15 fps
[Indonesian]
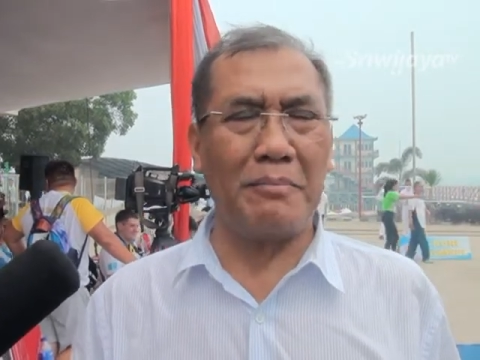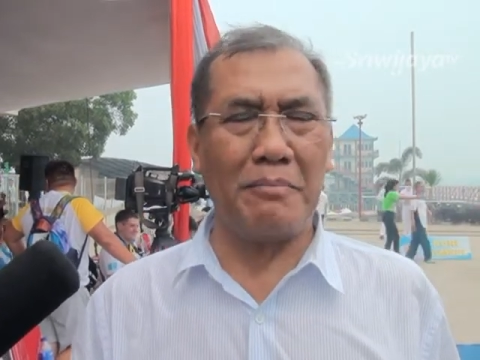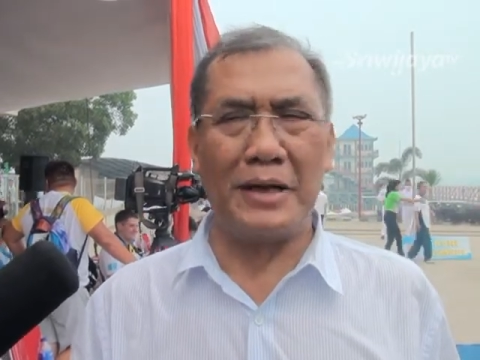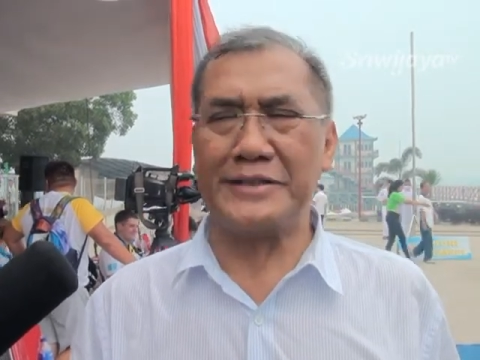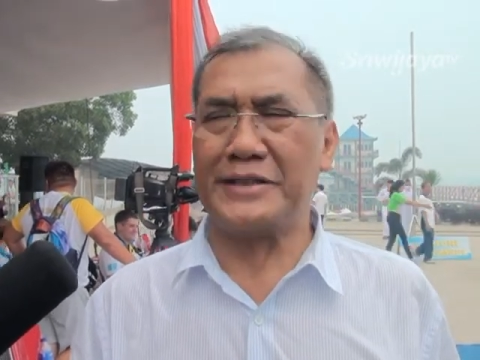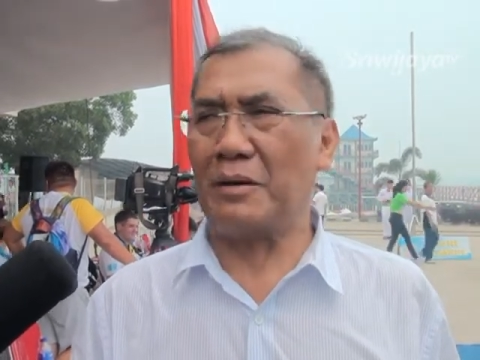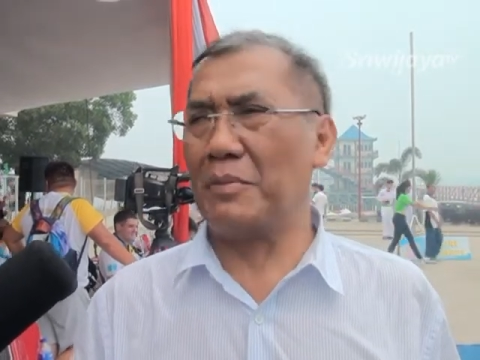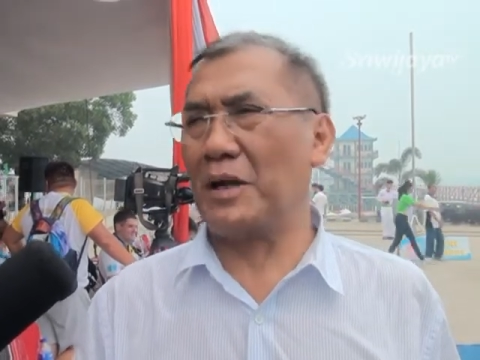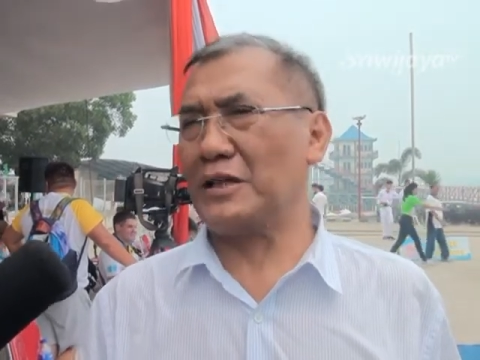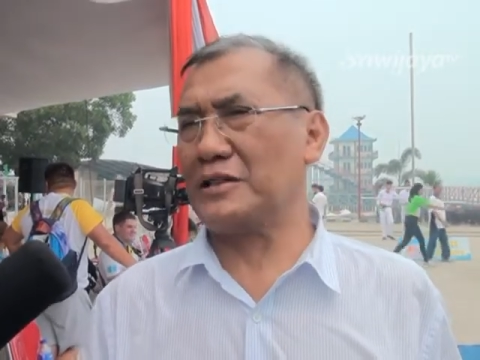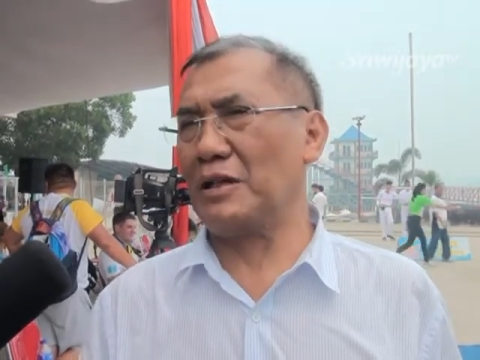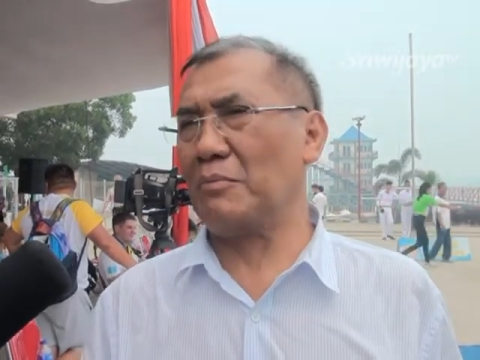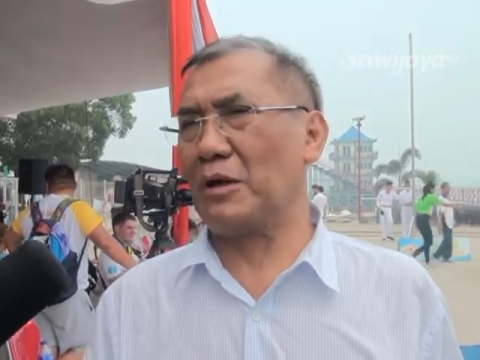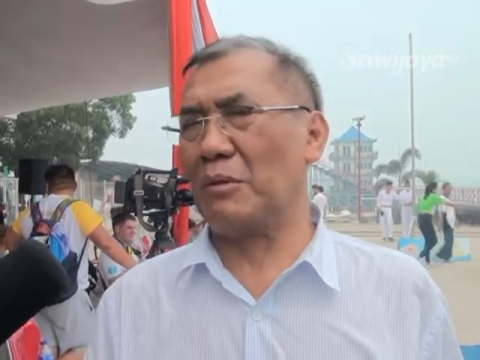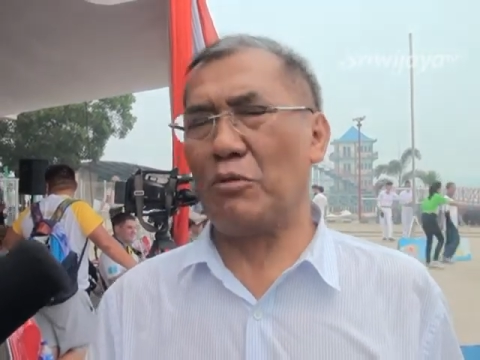emas yang
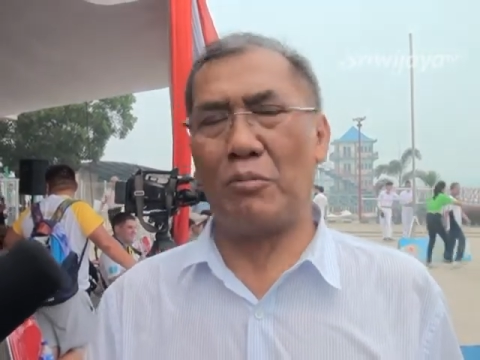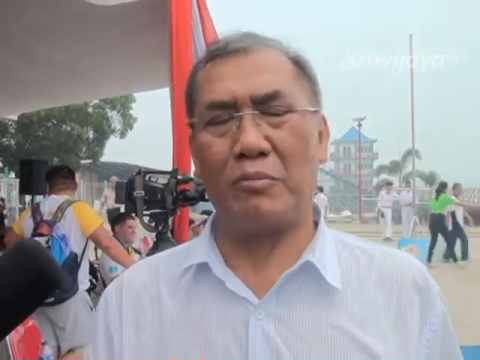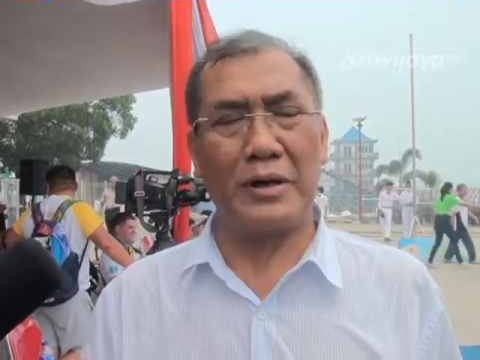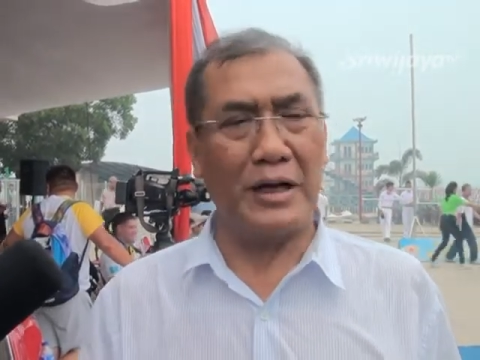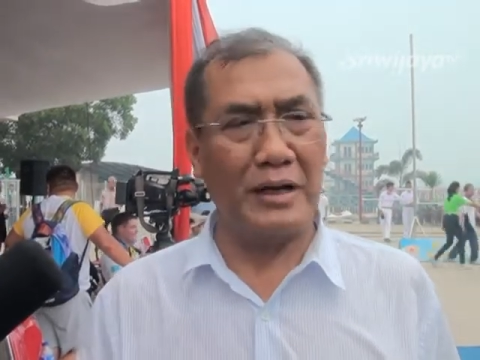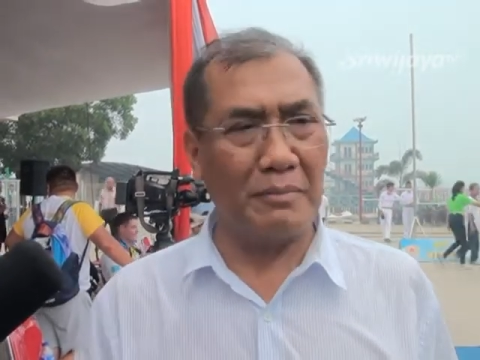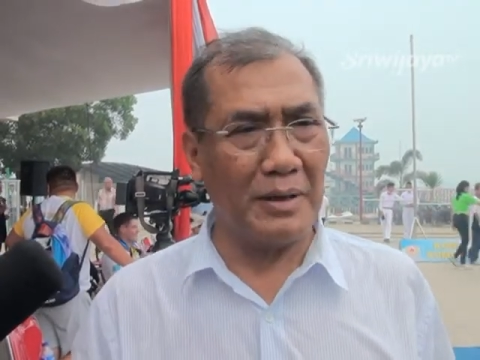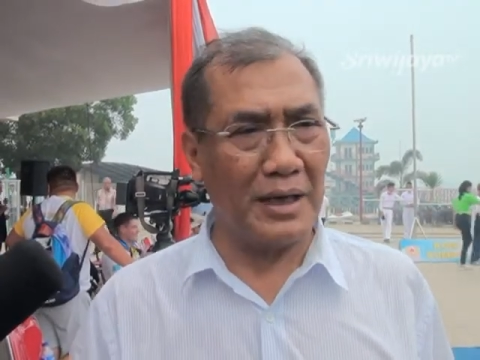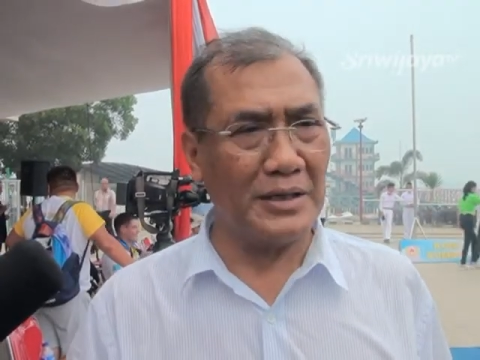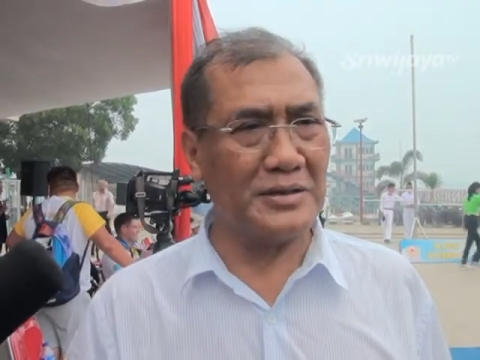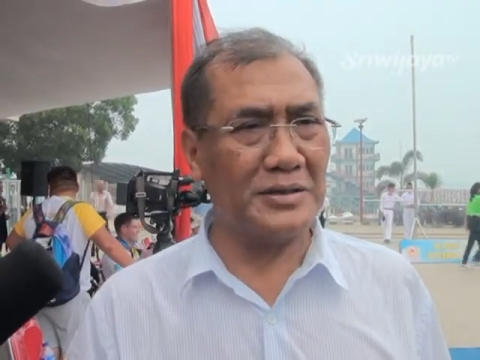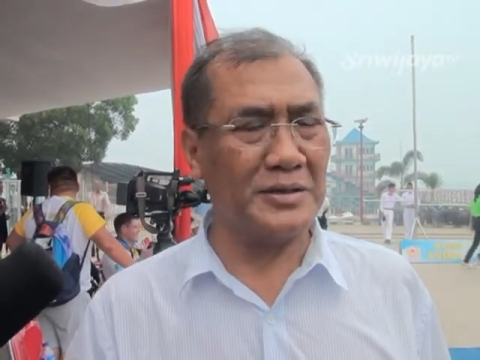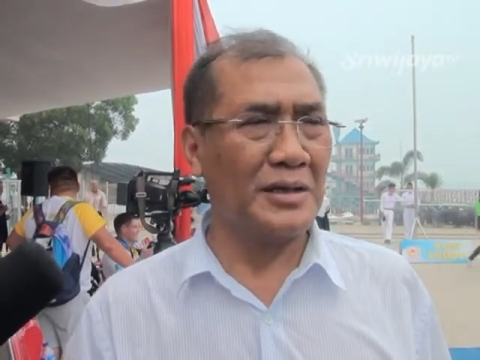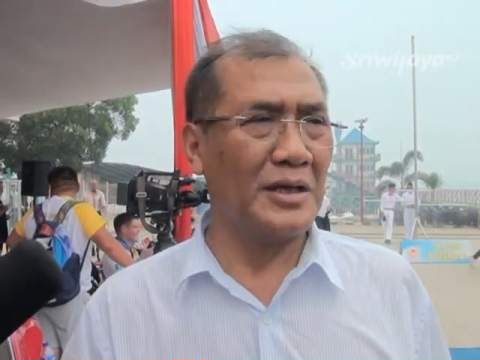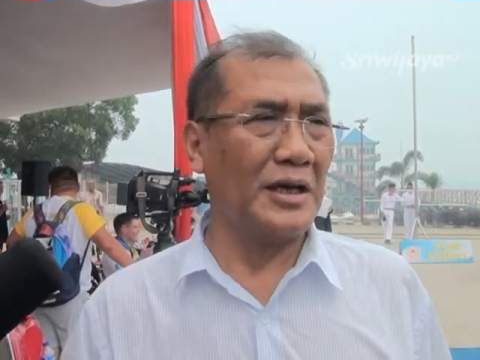berhasil merebut medali emas
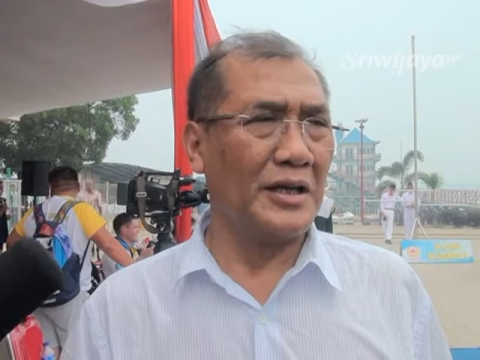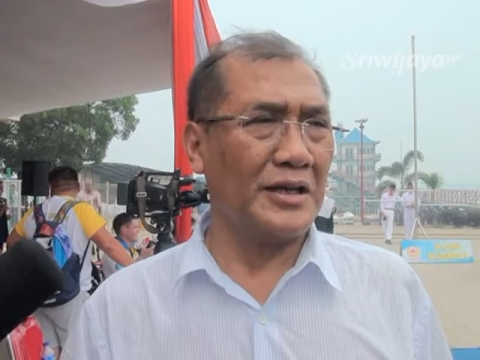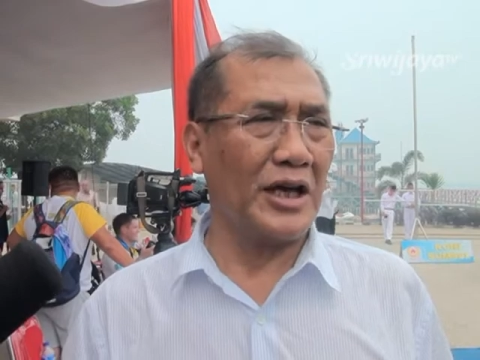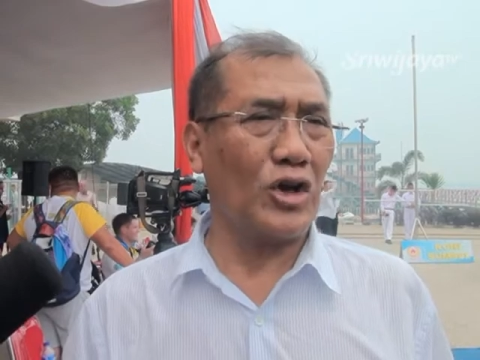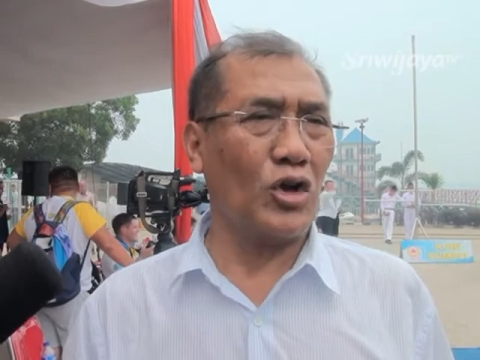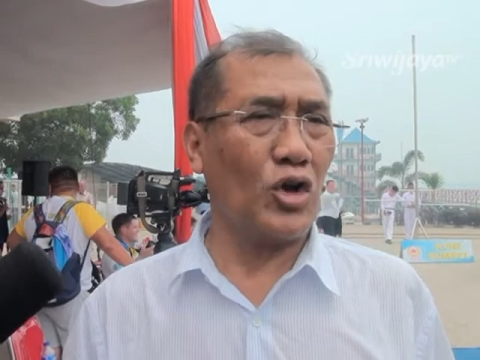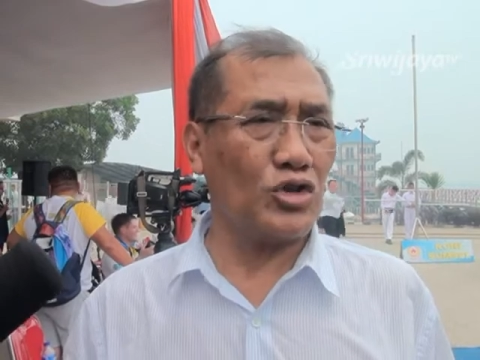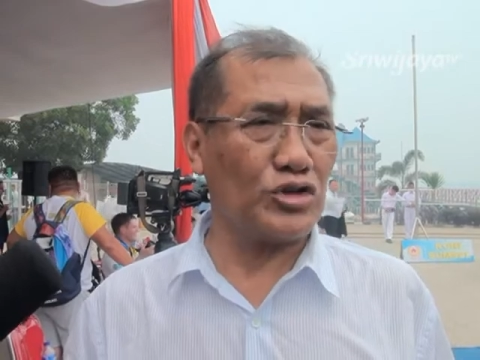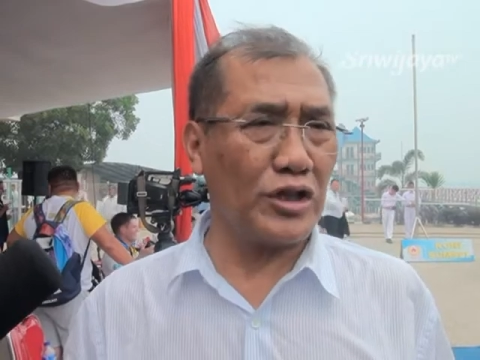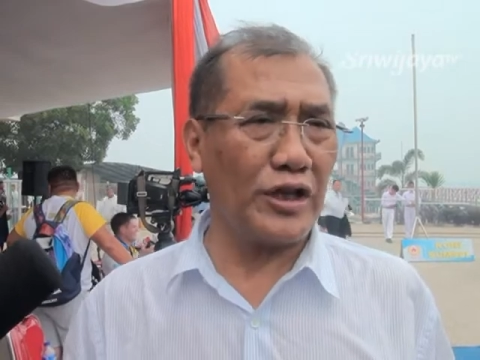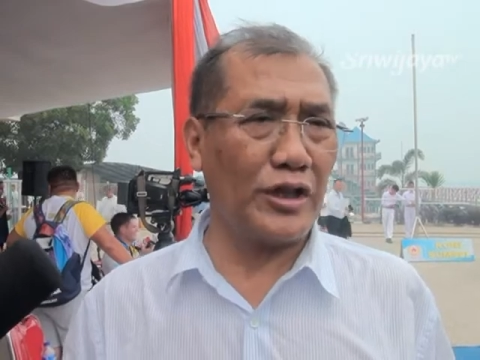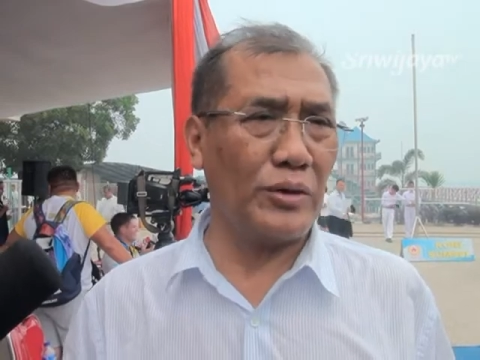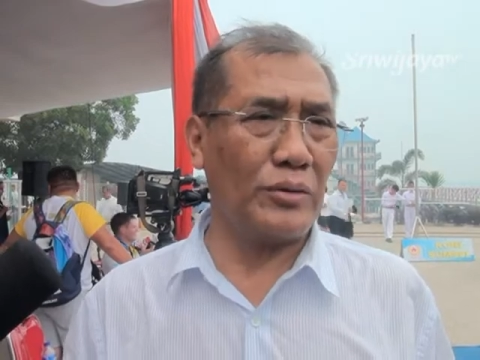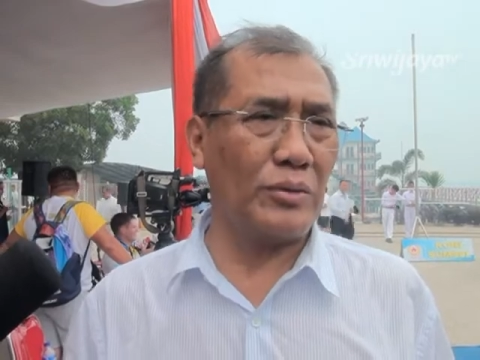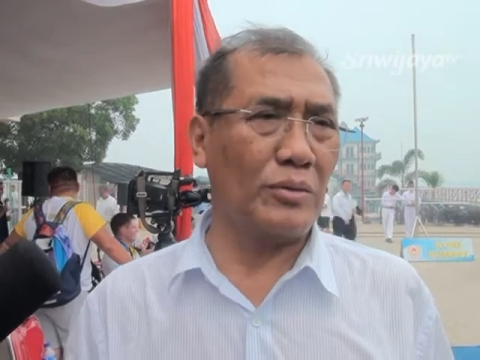yang lolos ke
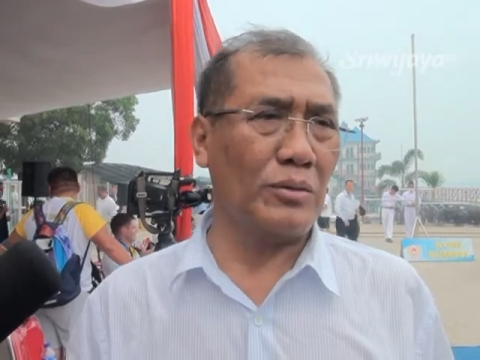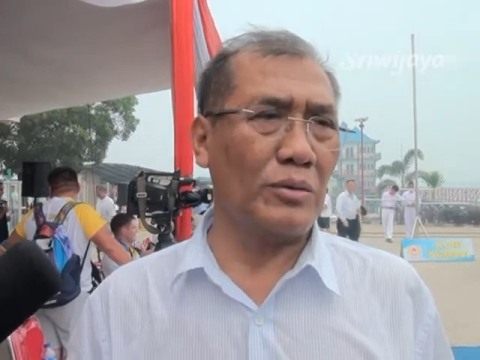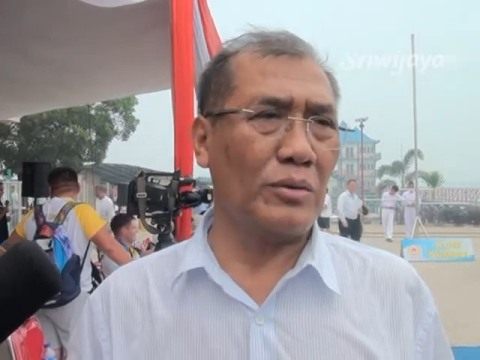Rio.